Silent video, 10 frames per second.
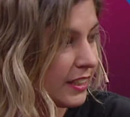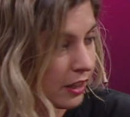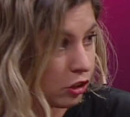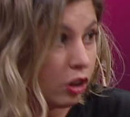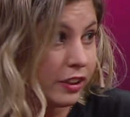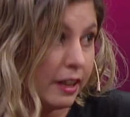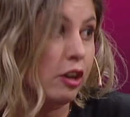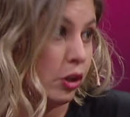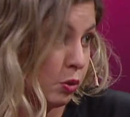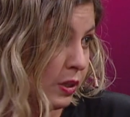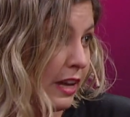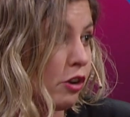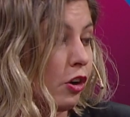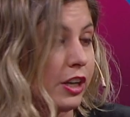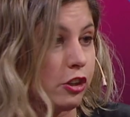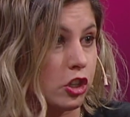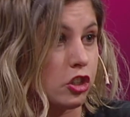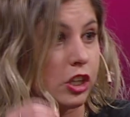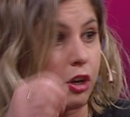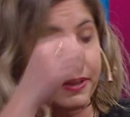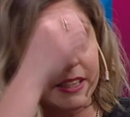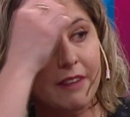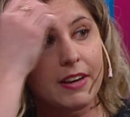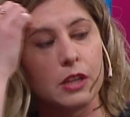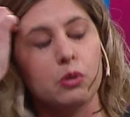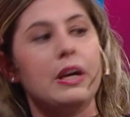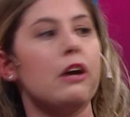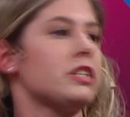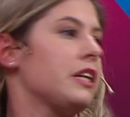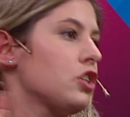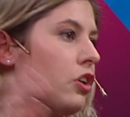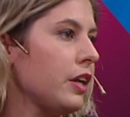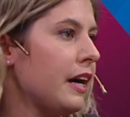Y esto lo estudiaron con esto que yo te comentaba, de estudiar los anillos de